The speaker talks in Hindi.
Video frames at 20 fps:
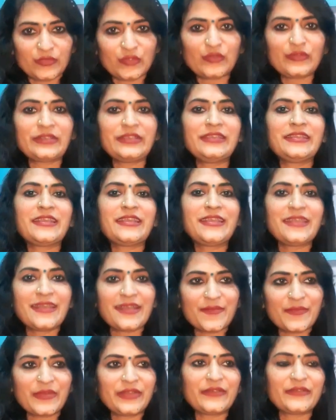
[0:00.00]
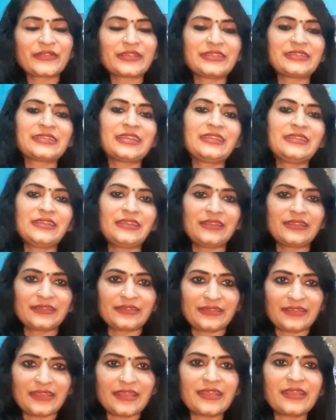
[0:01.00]
दुखी हैं आपने उसके साथ
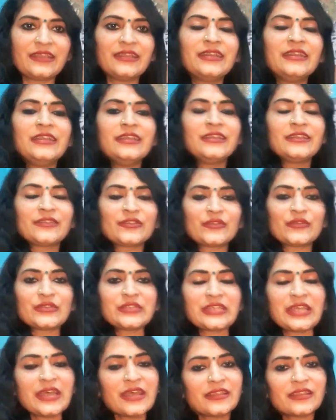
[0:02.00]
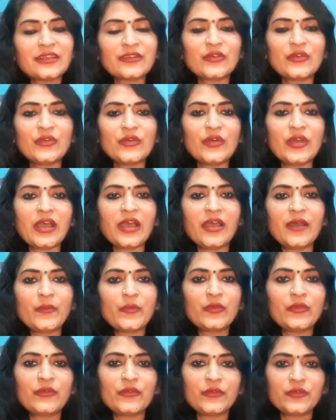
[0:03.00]
गलत किया है तो जहाँ तक हो
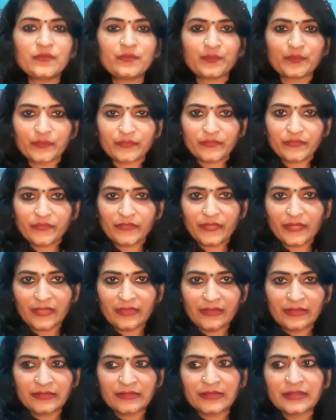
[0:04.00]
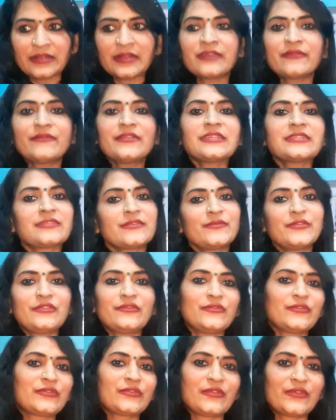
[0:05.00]
आपको कड़वे शब्द
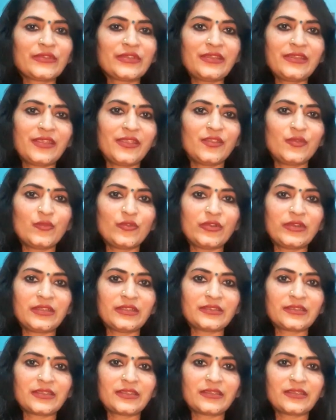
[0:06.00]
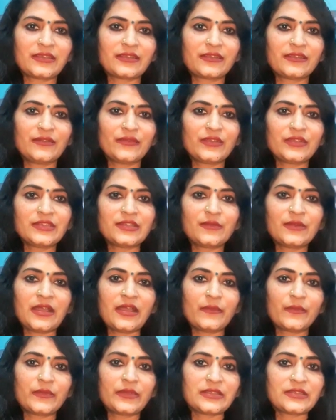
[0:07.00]
दूसरों से नहीं बोलने चाहिए क्योंकि जब
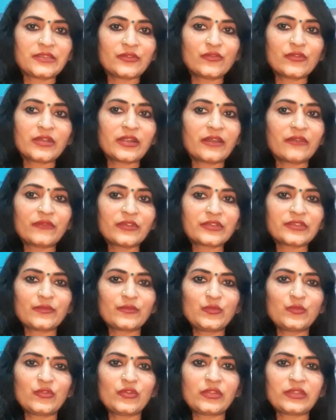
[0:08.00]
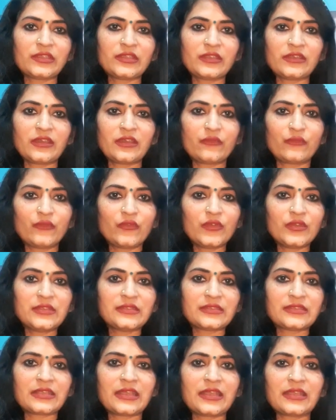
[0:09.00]
आप किसी को कड़वे शब्द बोलते हैं और वो
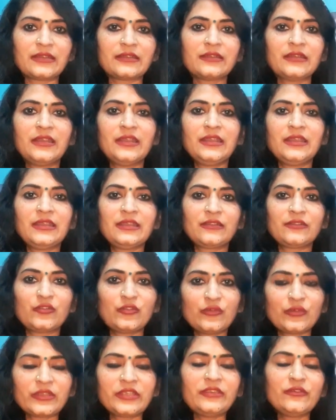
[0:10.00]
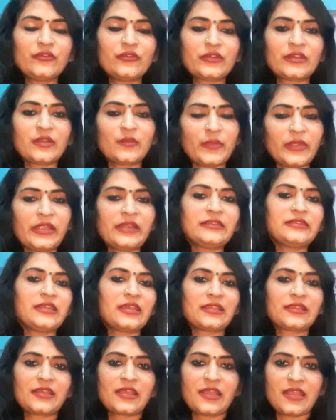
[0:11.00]
इंसान दुखी होकर बैठ
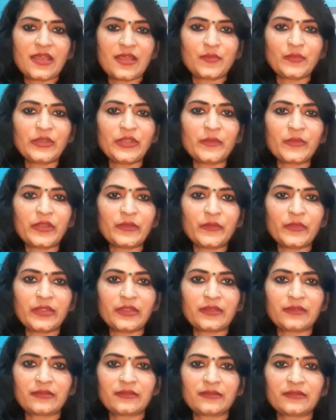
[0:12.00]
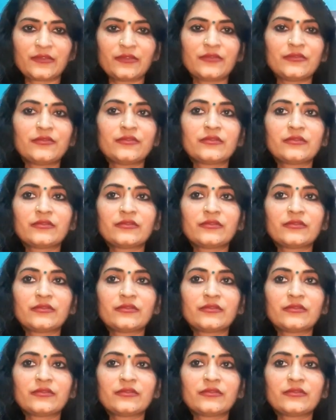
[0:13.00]
जाता है अपने मन में तो